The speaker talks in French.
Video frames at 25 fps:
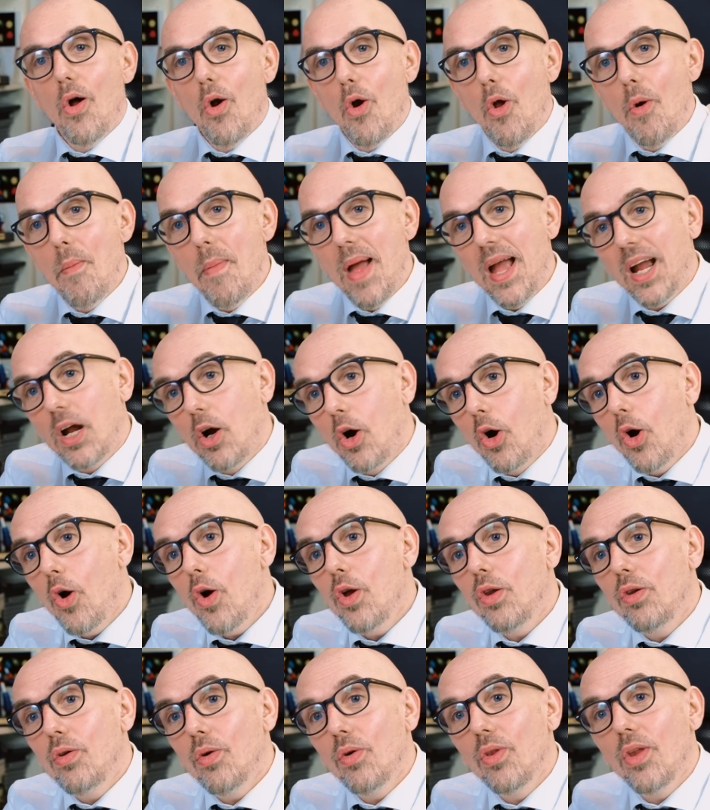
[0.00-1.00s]
Le mec
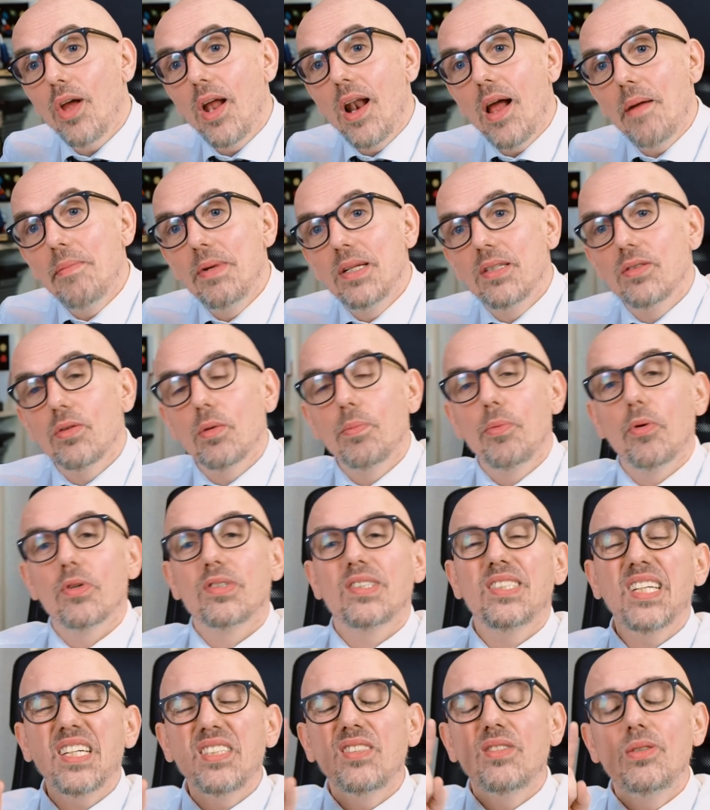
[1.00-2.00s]
retourne dans la maison pour
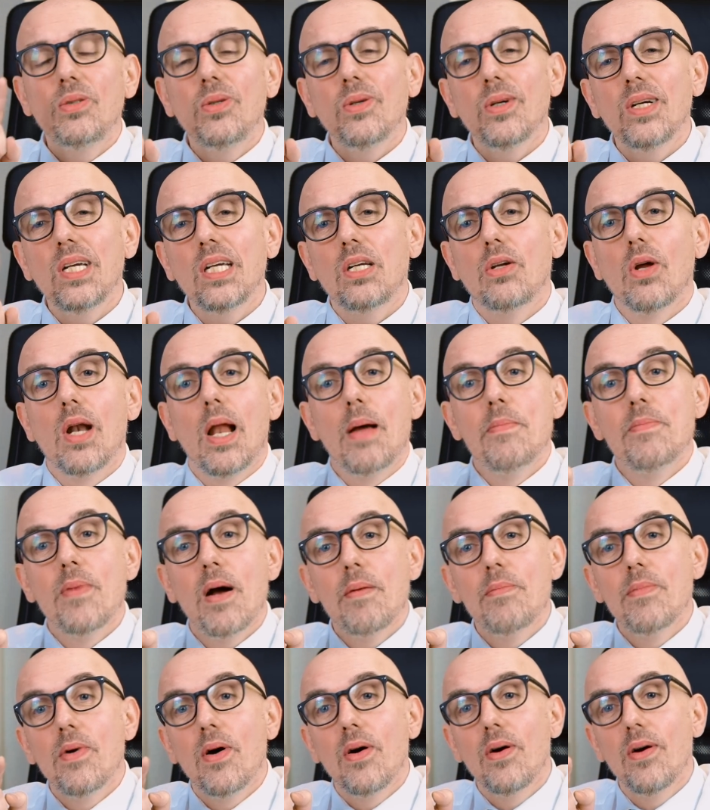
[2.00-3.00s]
s'assurer que la
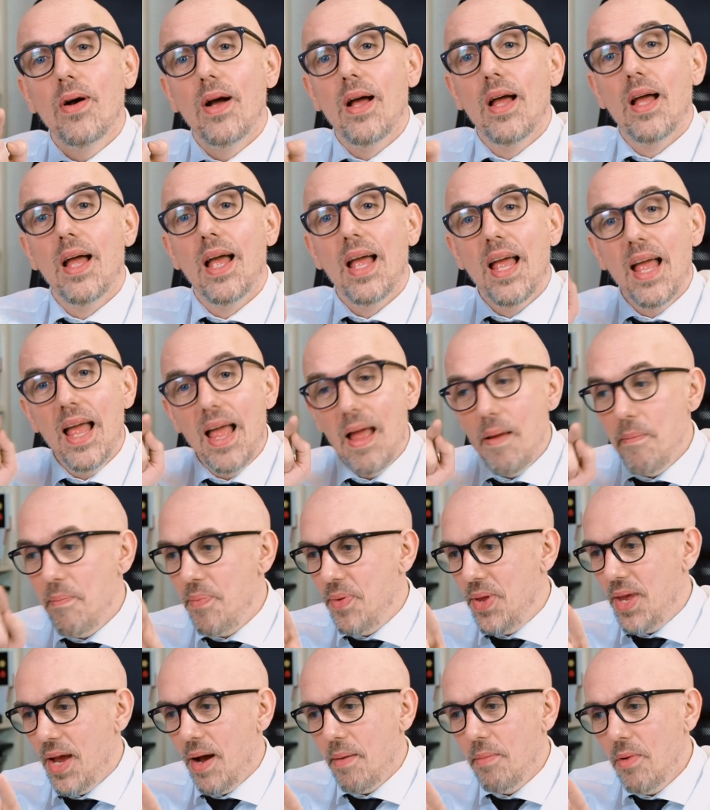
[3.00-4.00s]
maman est
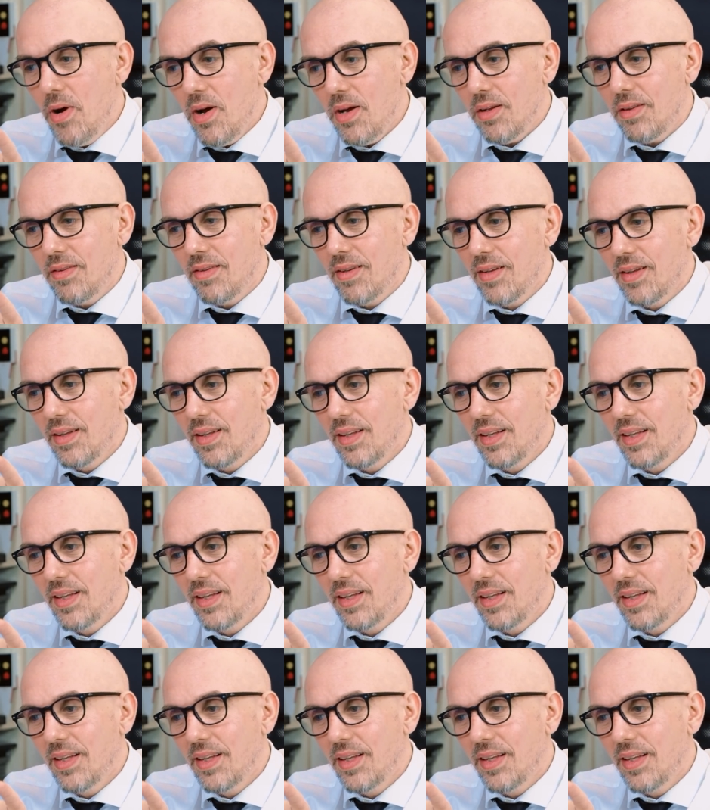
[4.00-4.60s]
bien morte.